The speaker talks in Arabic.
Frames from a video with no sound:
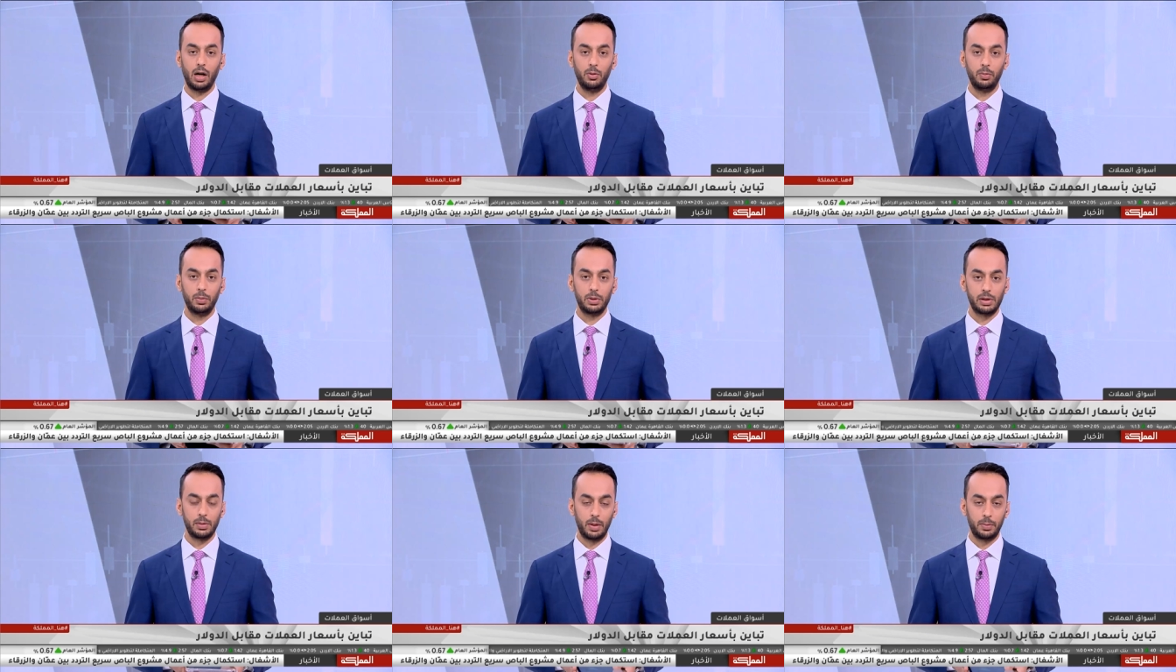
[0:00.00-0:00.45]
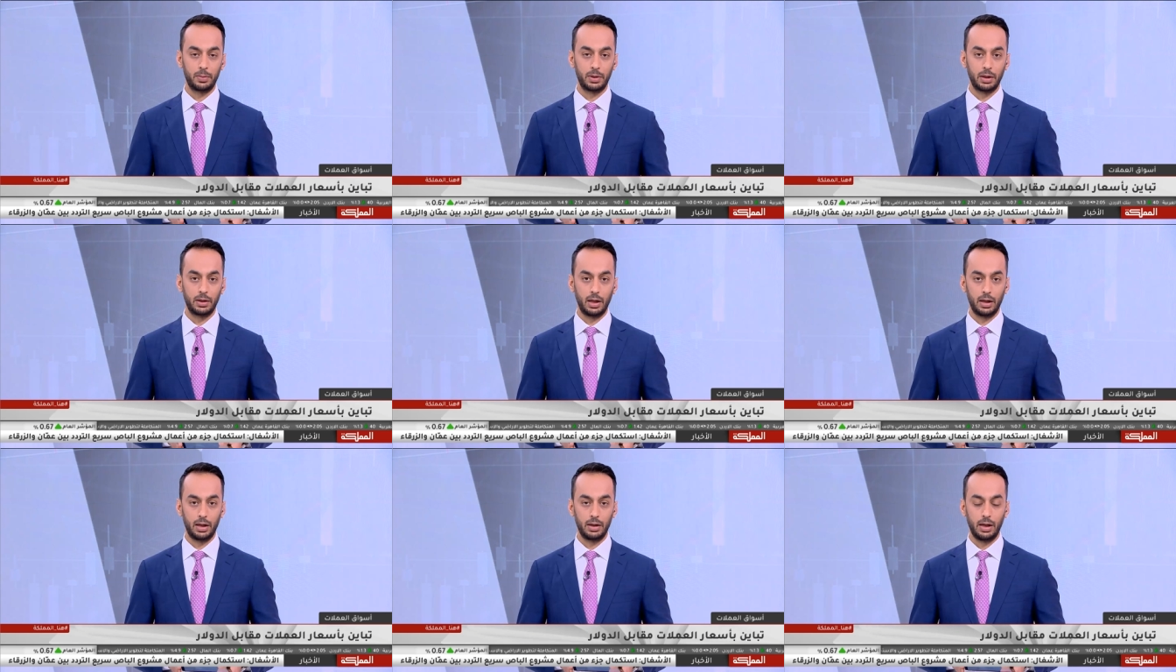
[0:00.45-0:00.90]
او بسبب
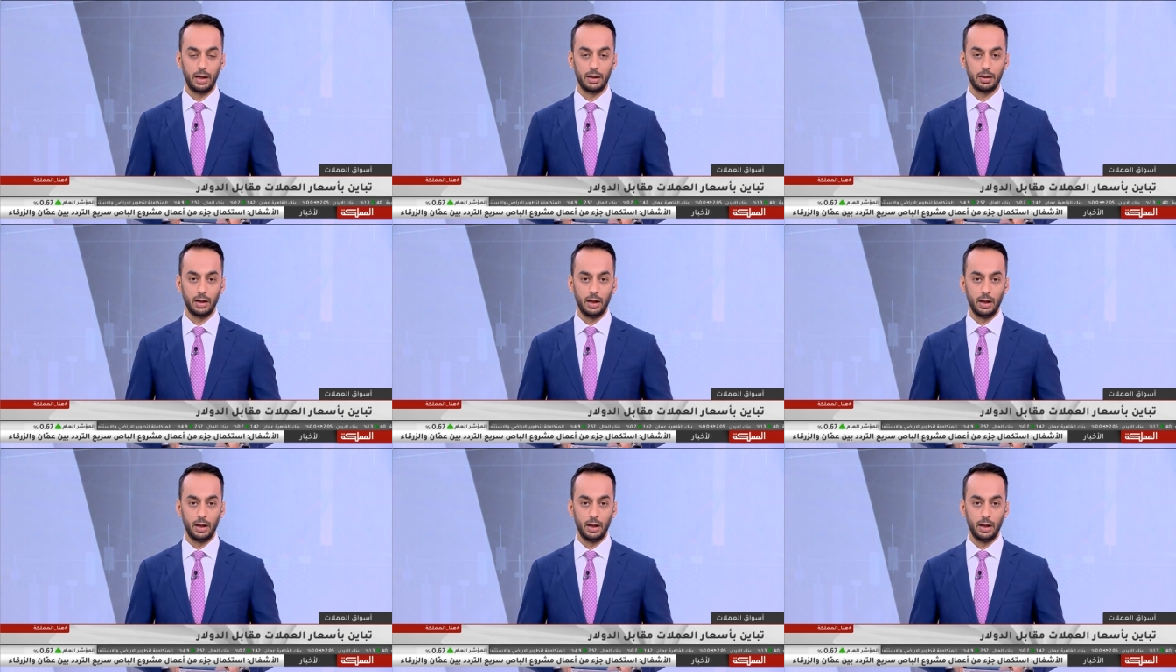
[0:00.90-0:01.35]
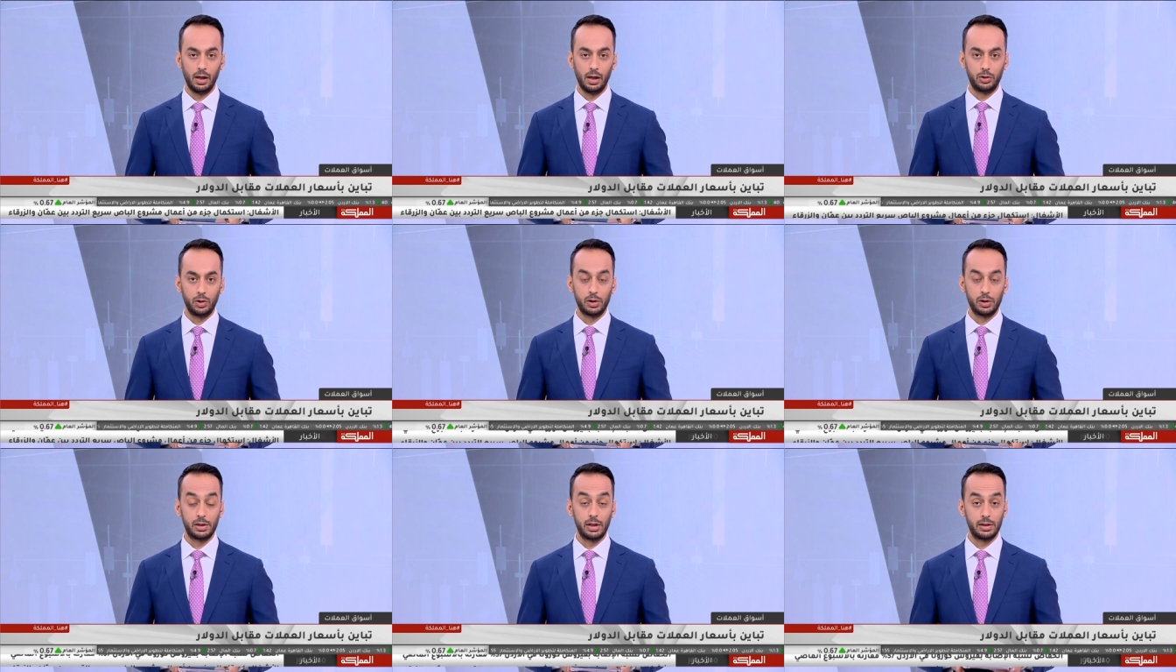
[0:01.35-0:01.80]
تداعيات
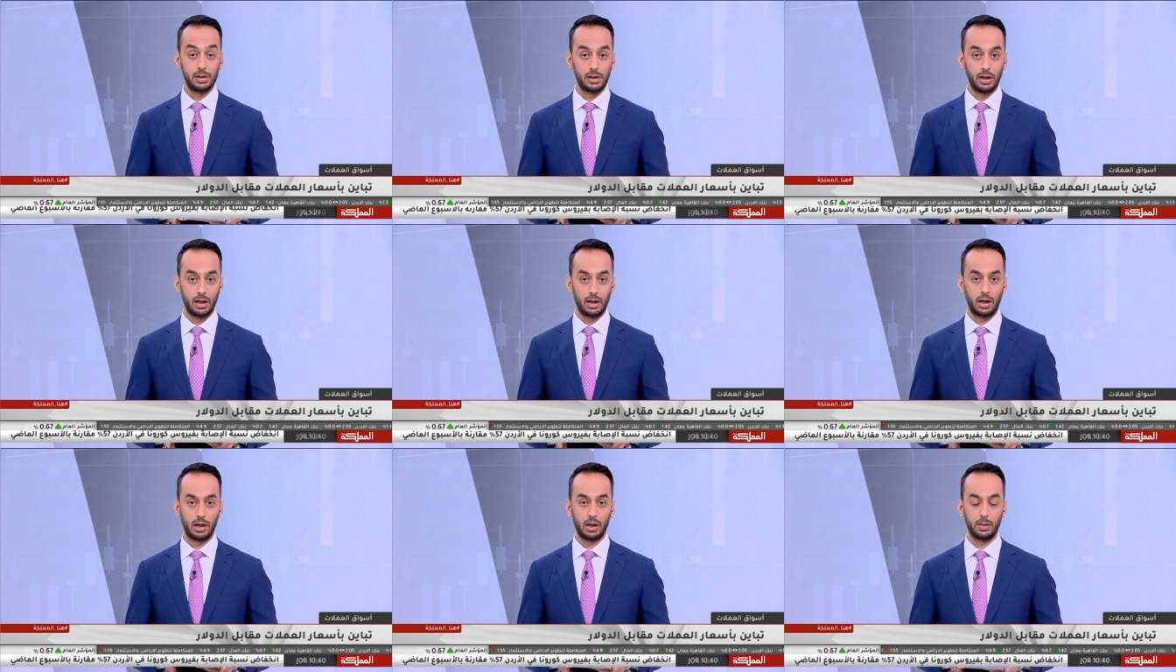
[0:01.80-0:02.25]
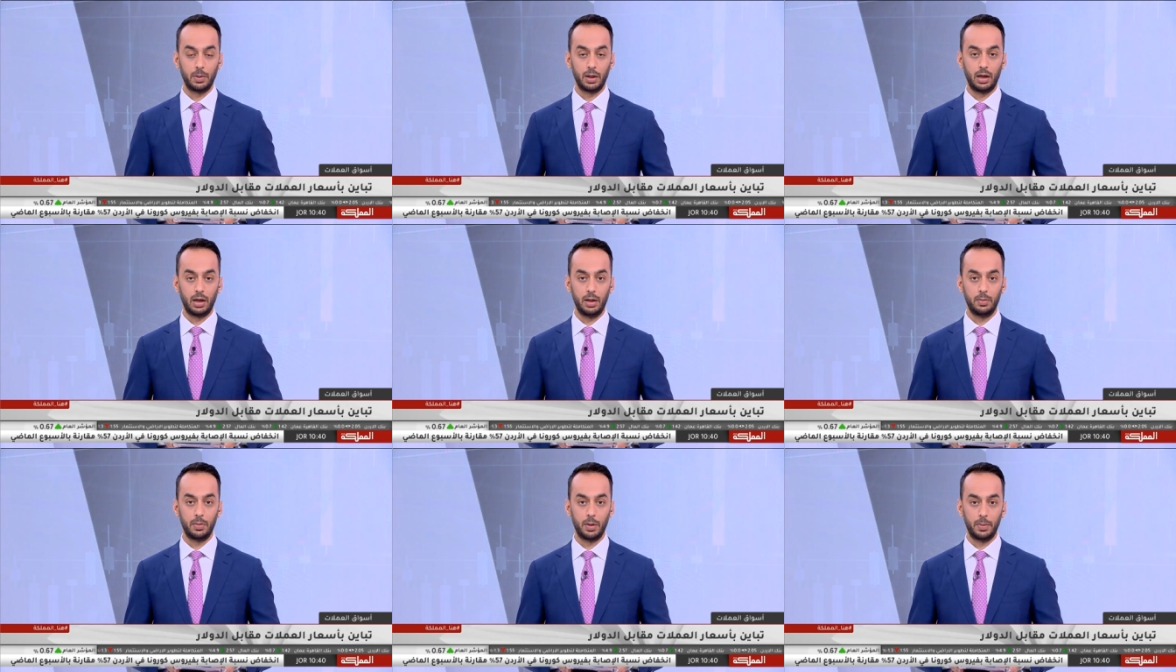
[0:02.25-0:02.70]
الجيوسياسيه الحرب
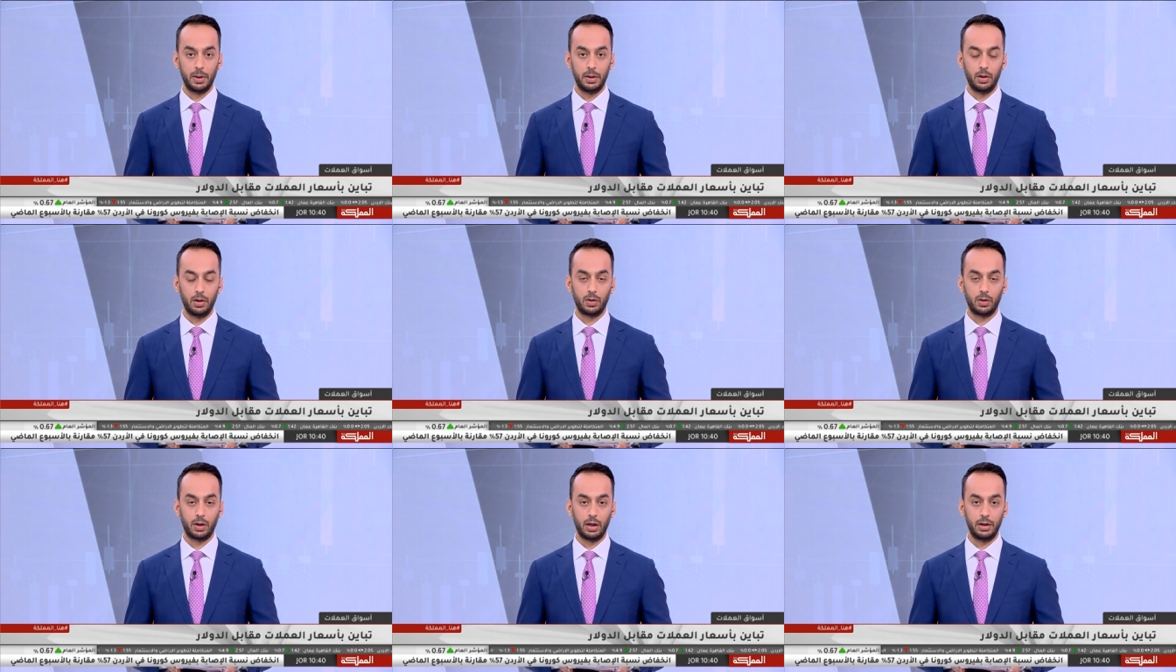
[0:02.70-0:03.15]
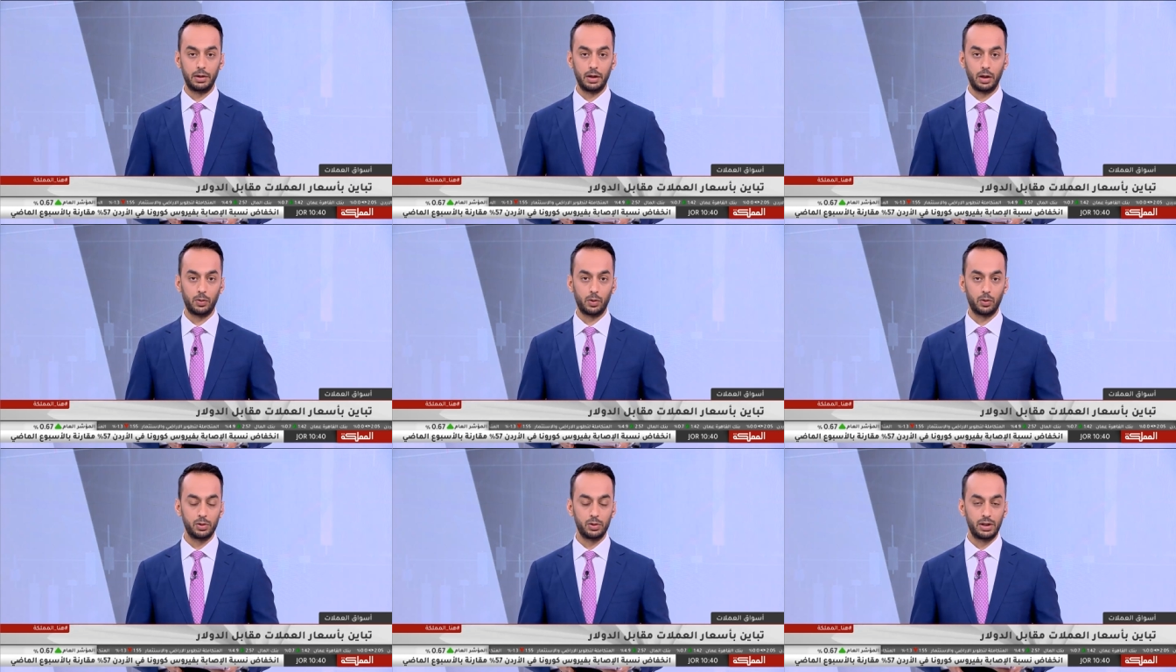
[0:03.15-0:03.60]
القائمه بين اوكرانيا أوكرانيا
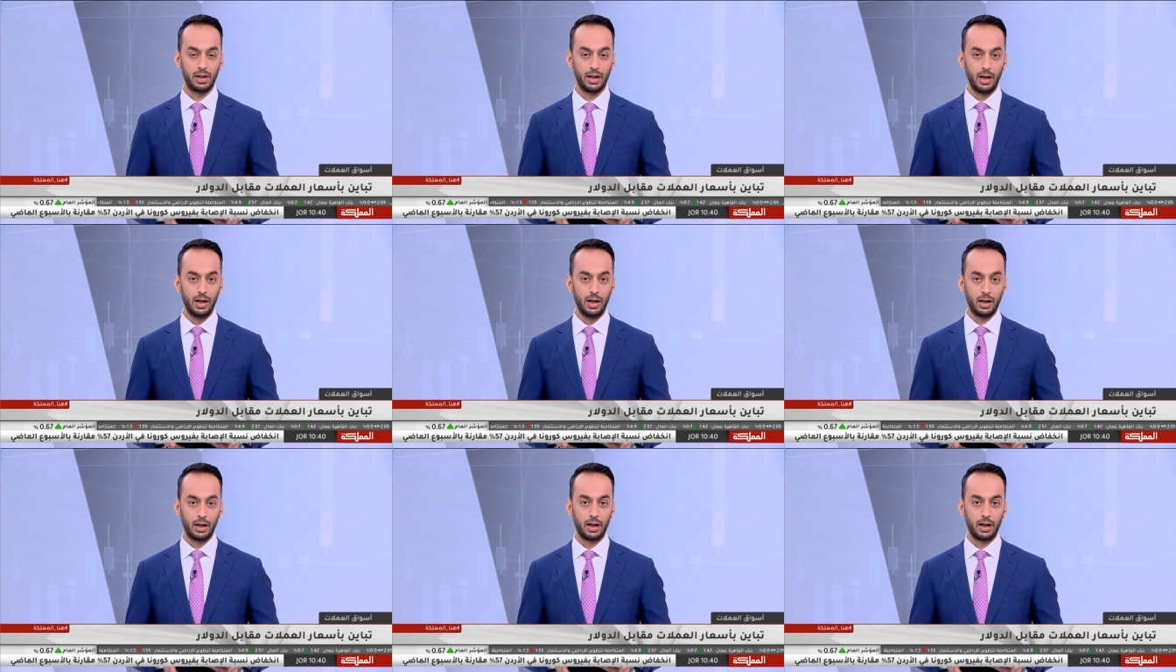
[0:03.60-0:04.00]
وروسيا